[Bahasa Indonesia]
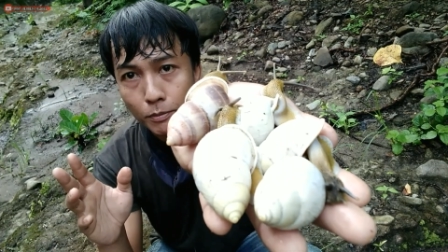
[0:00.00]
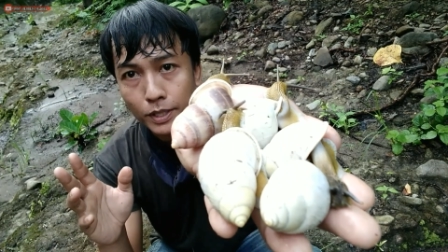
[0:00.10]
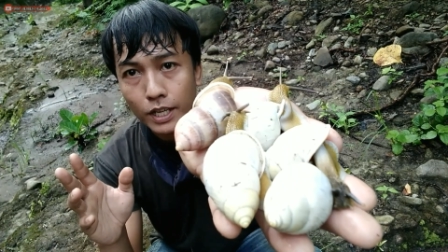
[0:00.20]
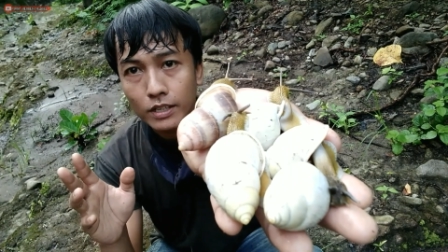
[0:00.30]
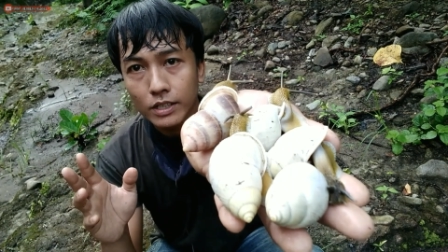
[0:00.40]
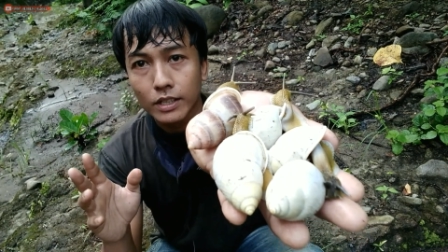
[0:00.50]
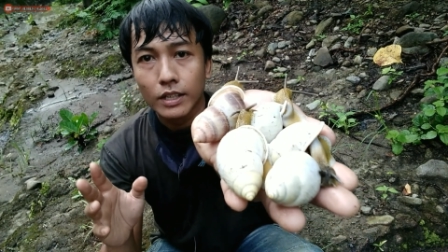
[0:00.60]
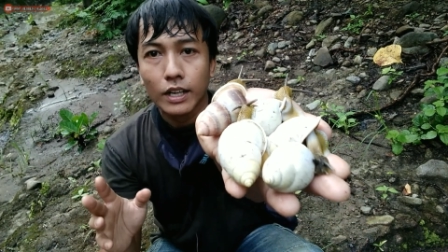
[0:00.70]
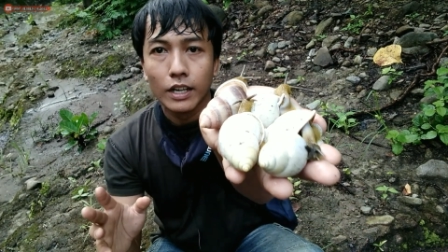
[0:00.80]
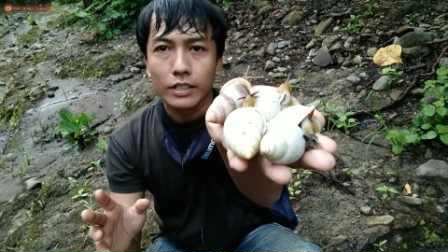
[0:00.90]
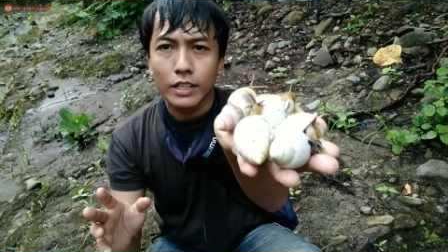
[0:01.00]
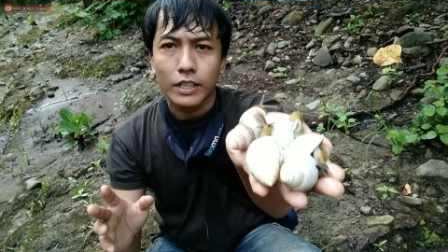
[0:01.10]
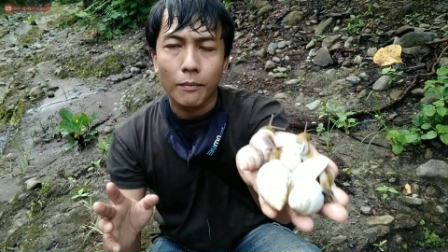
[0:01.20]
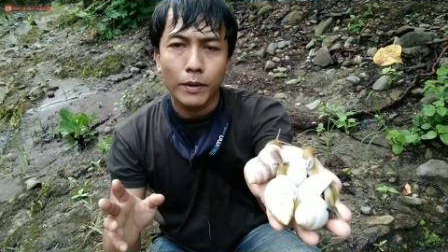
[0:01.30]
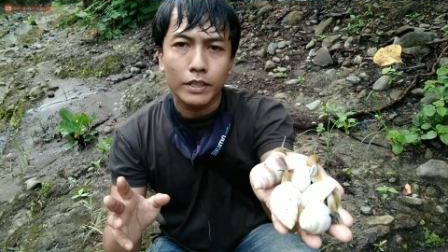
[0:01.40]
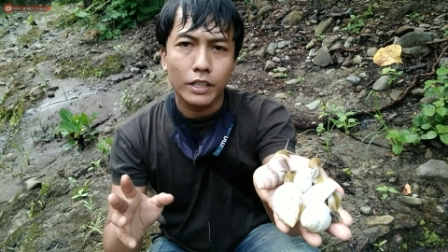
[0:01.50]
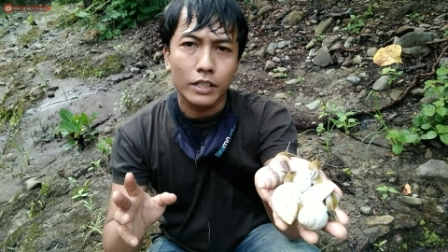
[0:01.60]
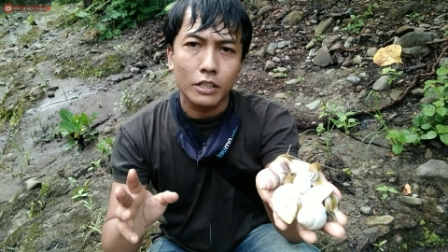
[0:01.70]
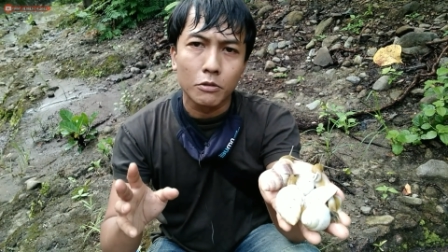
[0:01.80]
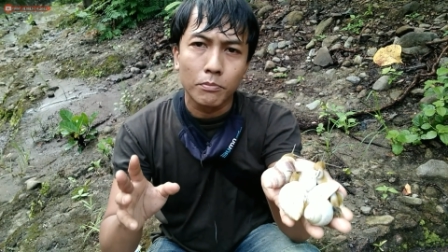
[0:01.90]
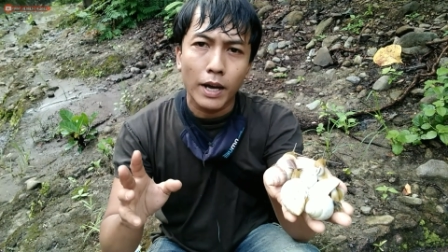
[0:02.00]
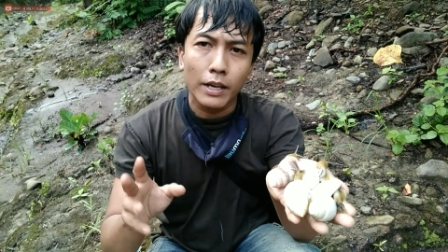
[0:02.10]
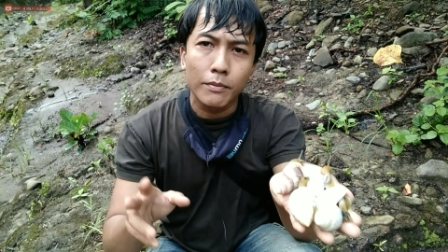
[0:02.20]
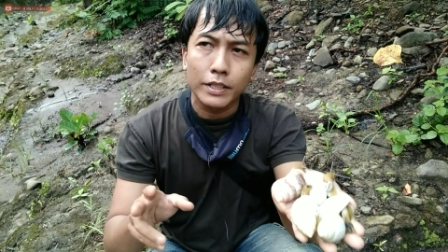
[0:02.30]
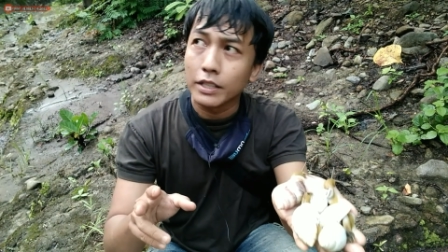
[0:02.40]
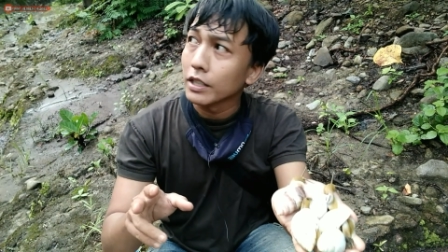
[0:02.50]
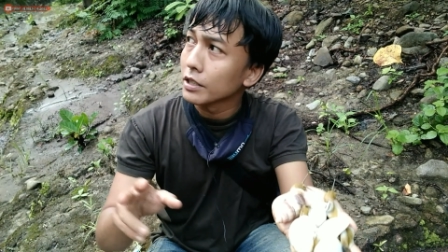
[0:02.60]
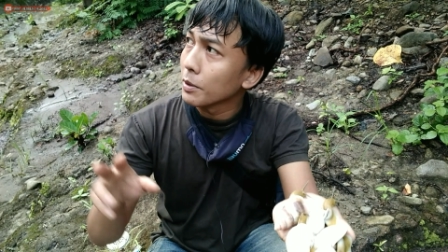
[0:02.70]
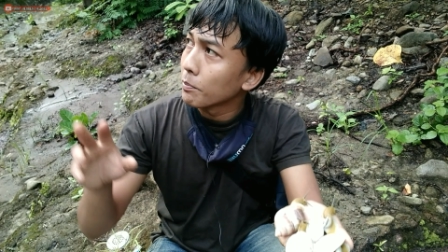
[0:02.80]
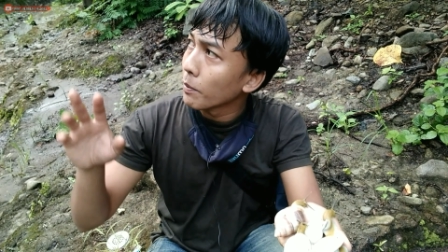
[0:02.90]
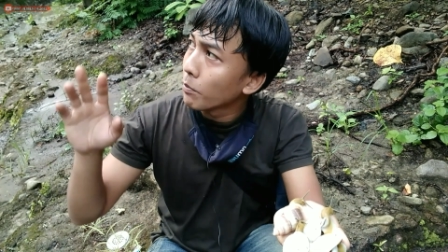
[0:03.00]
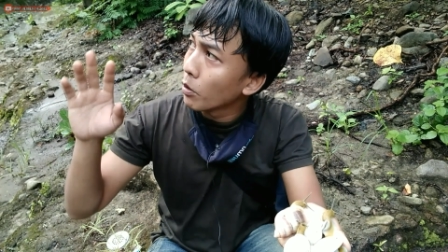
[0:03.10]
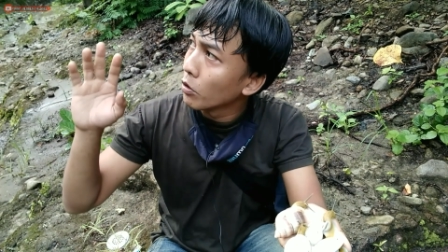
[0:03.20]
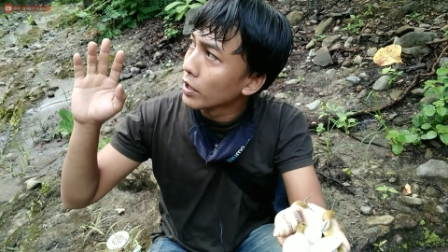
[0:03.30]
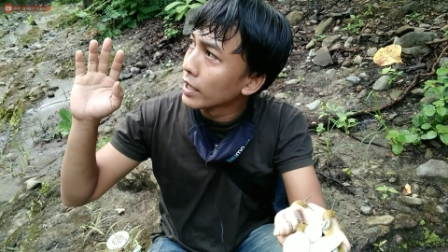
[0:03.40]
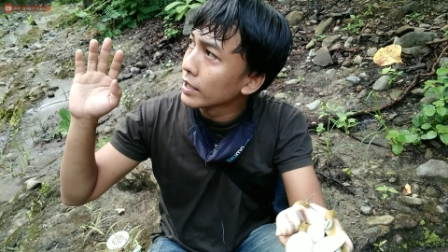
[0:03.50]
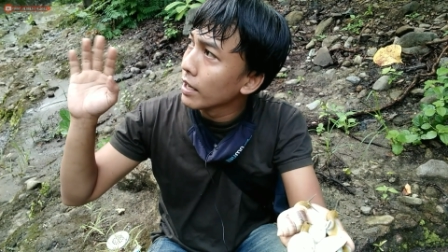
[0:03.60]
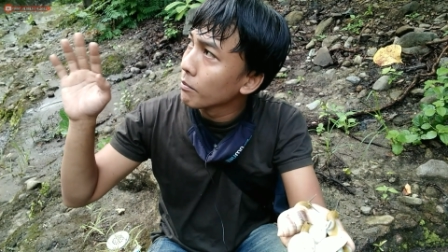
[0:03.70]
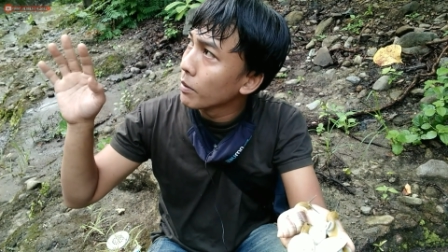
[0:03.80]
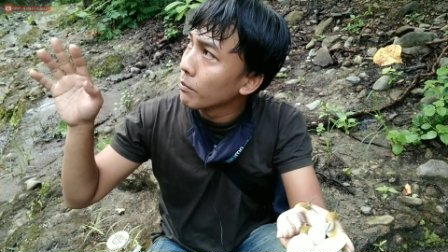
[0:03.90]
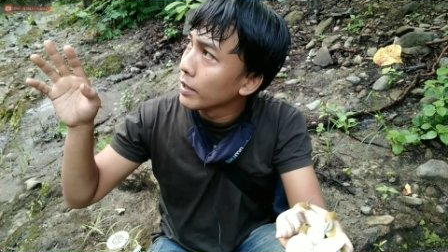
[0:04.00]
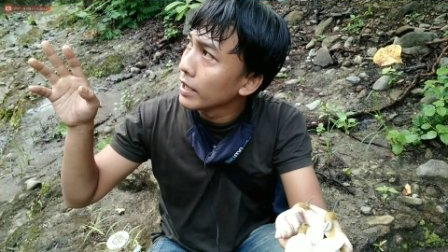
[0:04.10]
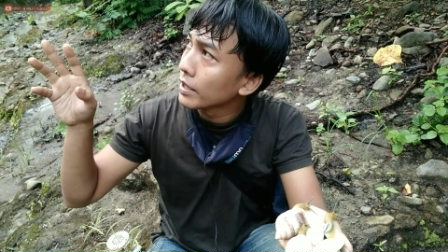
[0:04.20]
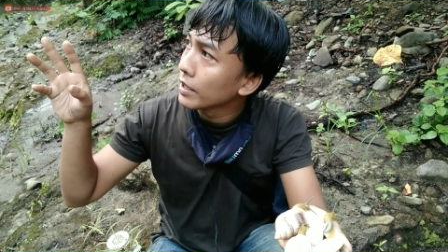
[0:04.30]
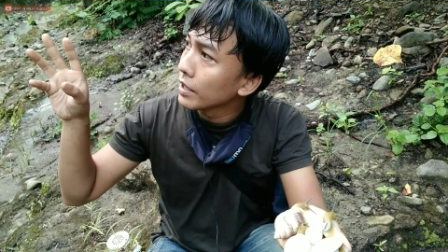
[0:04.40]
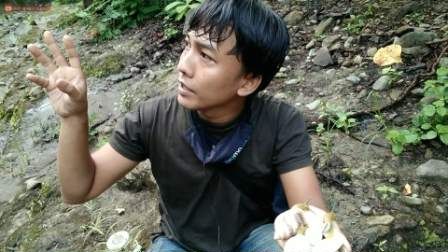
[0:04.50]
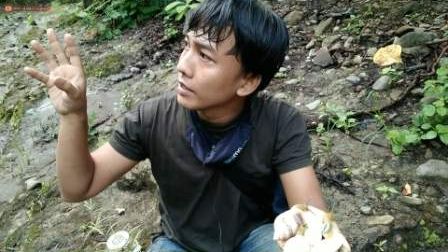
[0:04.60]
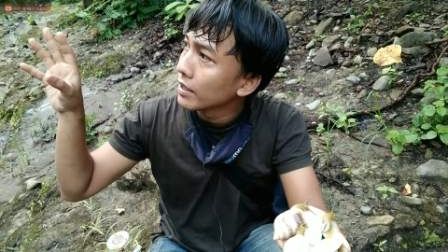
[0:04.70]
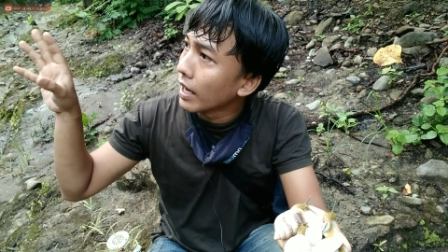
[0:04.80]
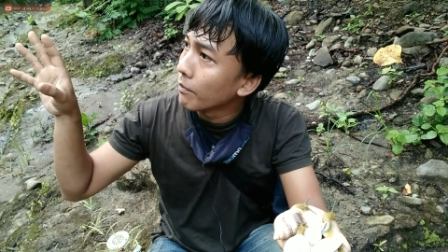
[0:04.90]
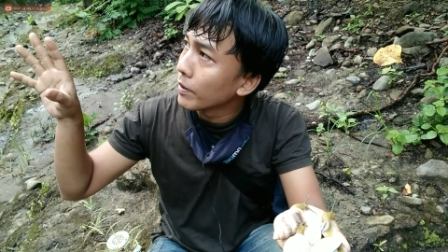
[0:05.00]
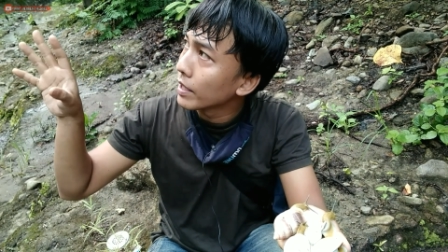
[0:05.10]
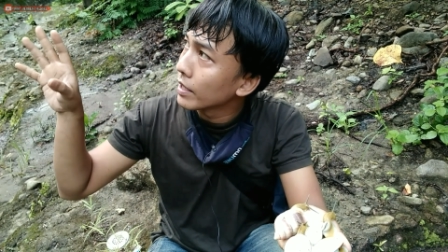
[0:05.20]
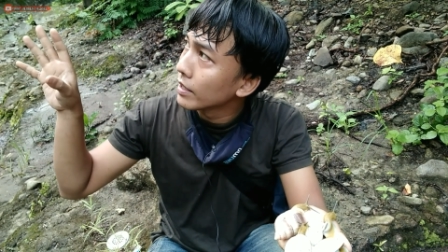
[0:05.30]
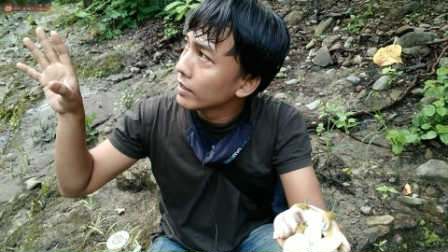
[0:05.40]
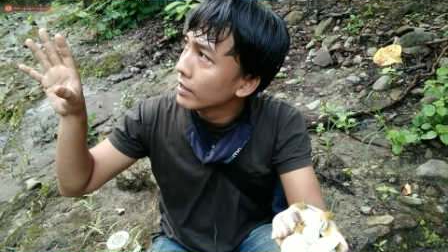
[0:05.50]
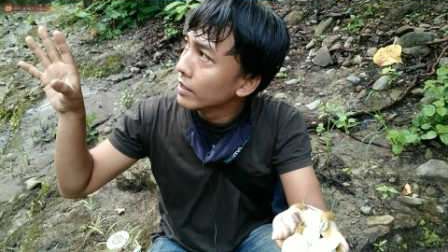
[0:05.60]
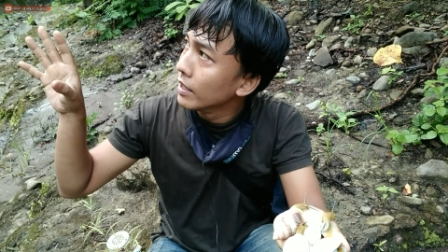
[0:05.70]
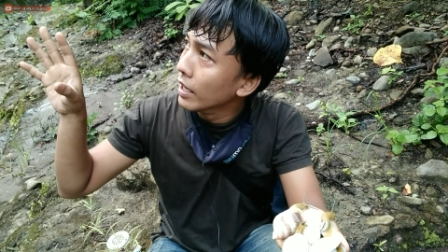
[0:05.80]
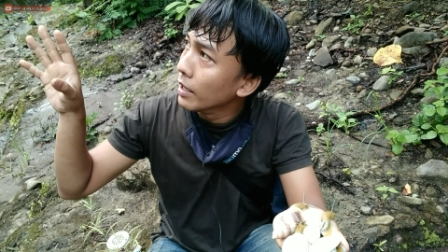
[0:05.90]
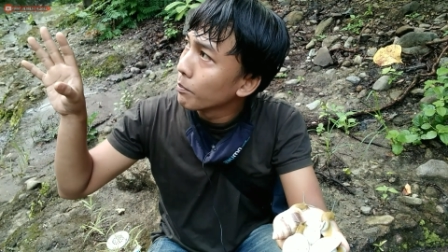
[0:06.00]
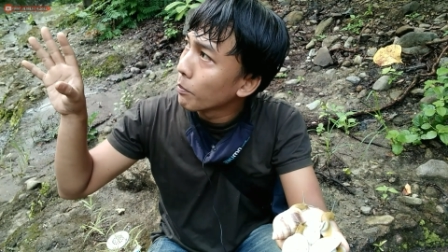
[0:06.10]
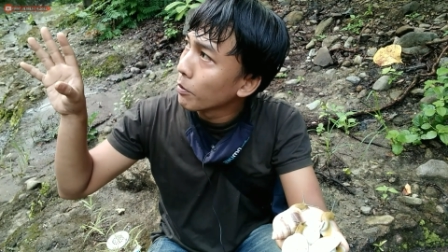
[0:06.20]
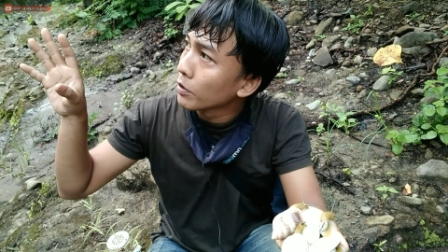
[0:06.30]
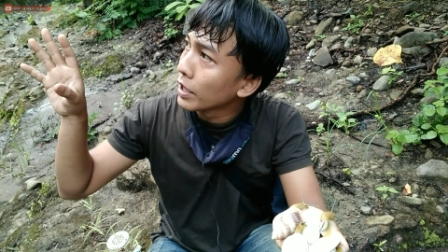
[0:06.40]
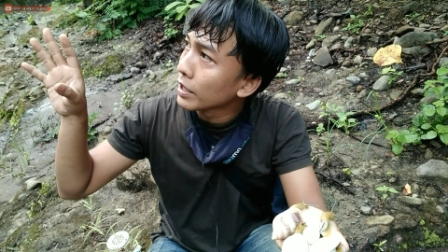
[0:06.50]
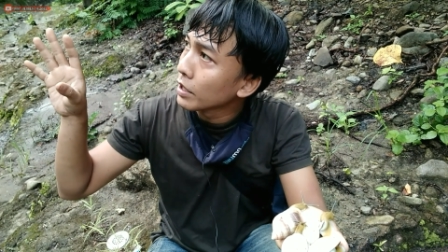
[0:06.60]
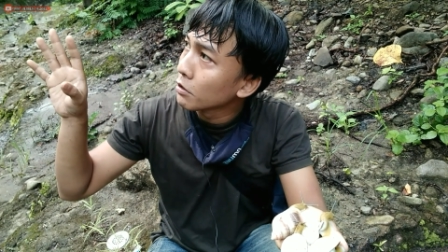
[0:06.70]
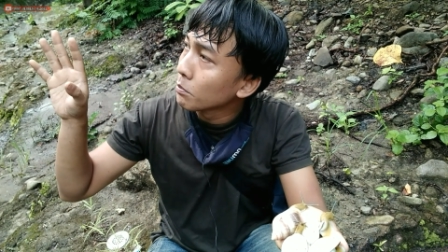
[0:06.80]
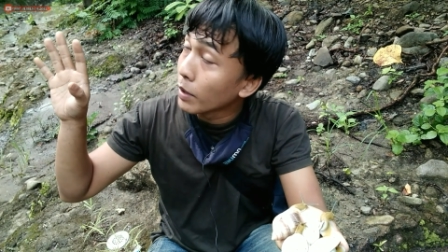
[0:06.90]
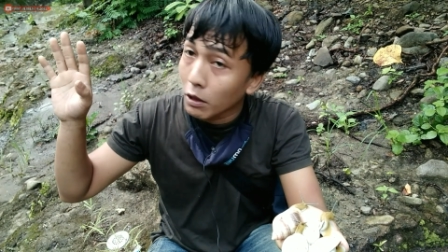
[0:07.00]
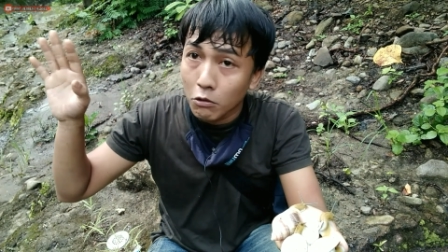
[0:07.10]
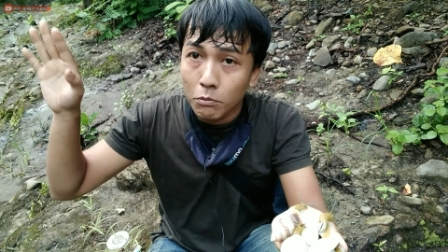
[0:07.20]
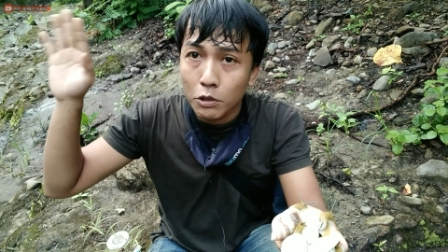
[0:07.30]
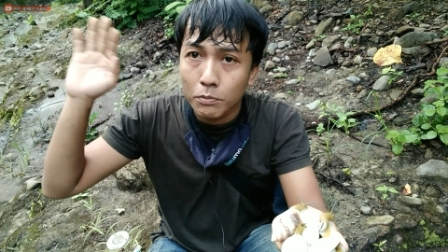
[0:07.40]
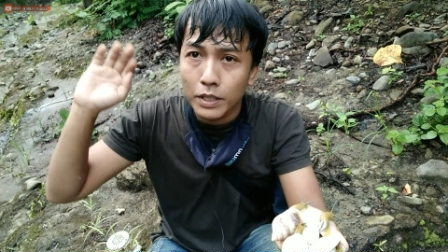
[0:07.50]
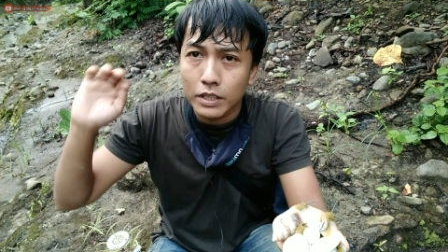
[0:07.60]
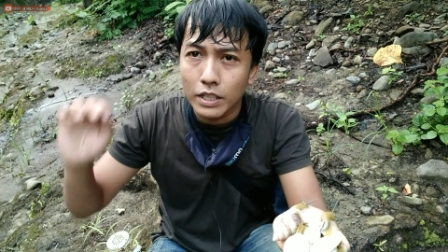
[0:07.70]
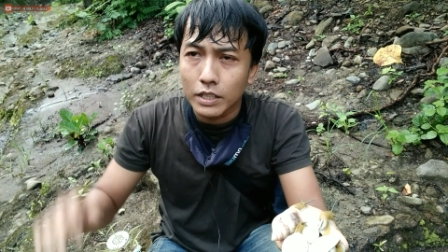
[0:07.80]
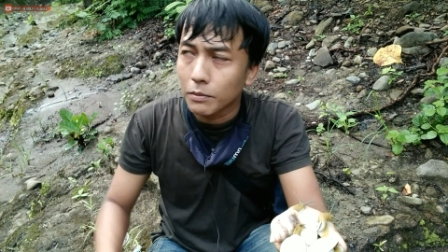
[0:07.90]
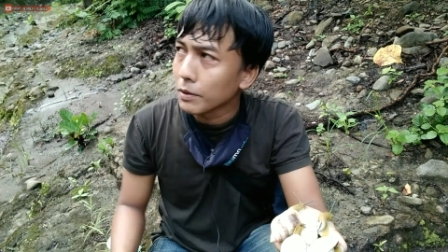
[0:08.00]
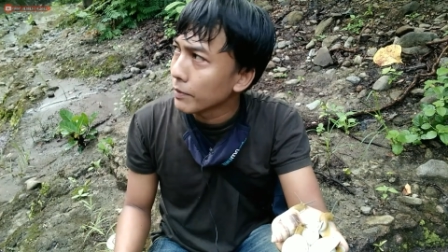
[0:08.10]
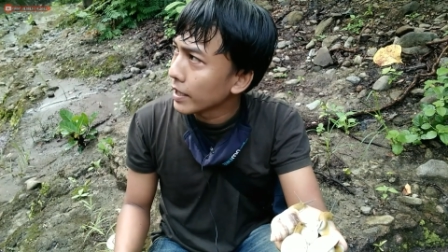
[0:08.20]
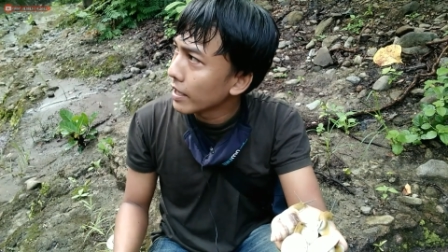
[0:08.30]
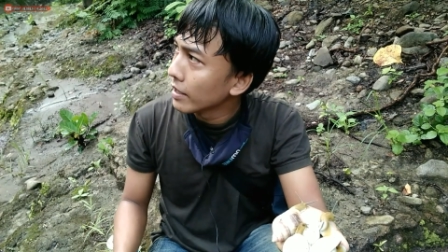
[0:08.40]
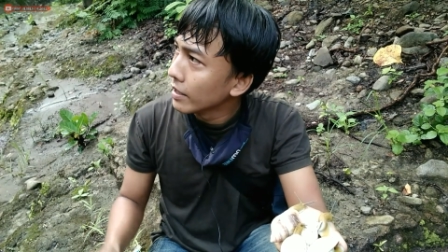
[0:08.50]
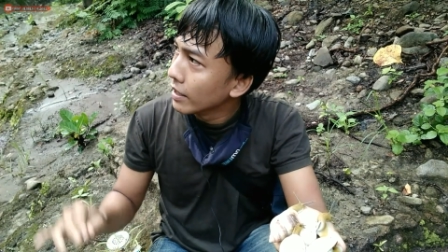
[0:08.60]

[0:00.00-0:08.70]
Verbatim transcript: teman-teman ya. Eh, dia dapat kita jumpai biasanya di pepohonan yang memiliki apa ya? uh, eh, pepohonannya itu berlumut biasanya teman-teman ya